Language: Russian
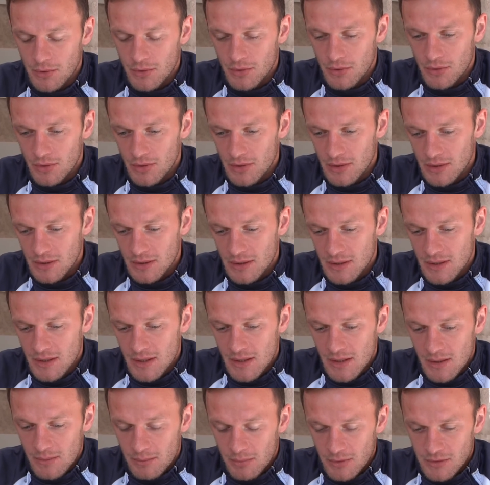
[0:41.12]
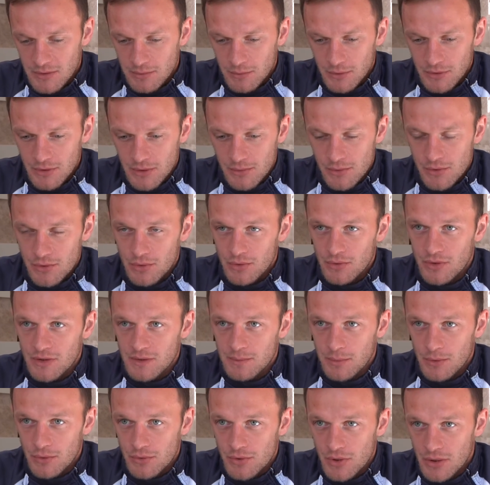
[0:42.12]
ее и посмотрим, что у нас
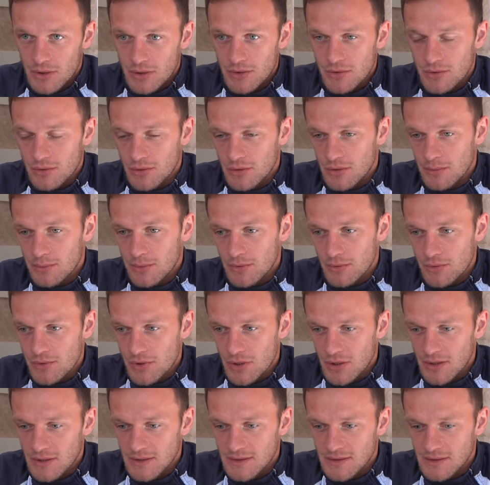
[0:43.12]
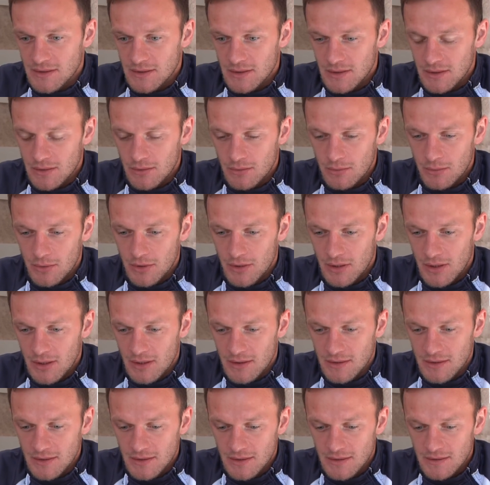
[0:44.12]
получалось, что не получалось. Я думаю, это
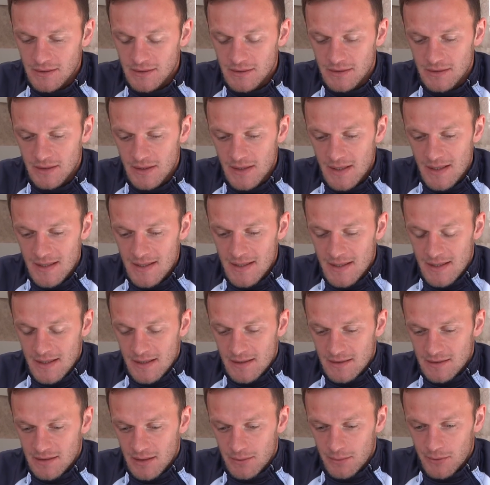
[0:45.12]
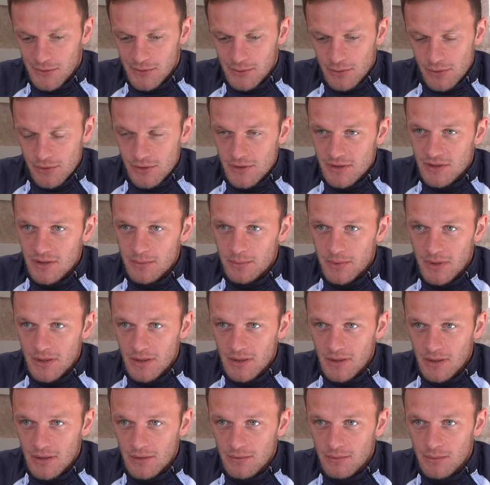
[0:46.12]
один из самых сложных
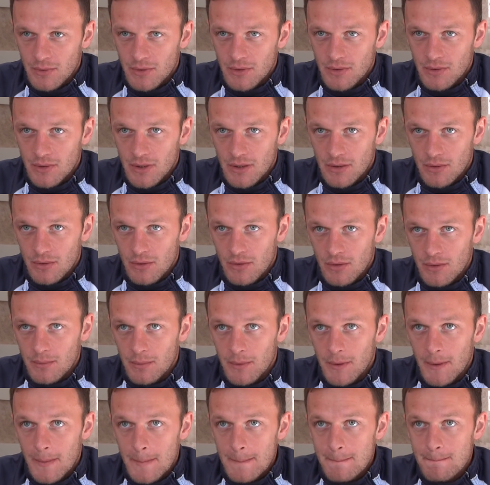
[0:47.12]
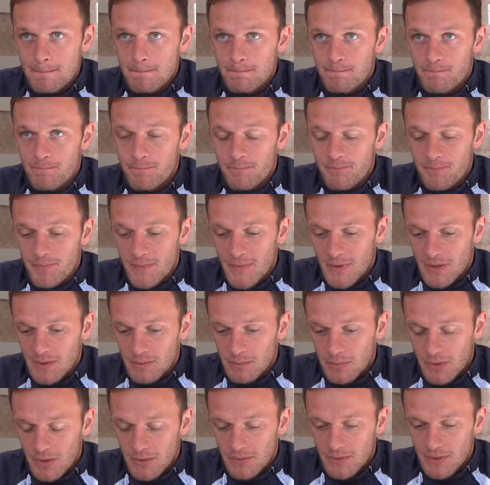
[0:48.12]
соперников был, который мы
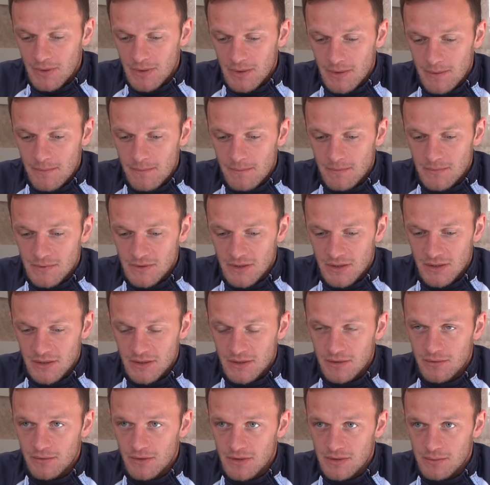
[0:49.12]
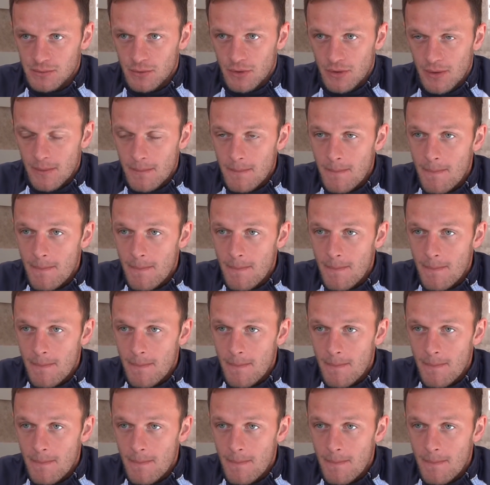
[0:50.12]
провели за эти два сбора.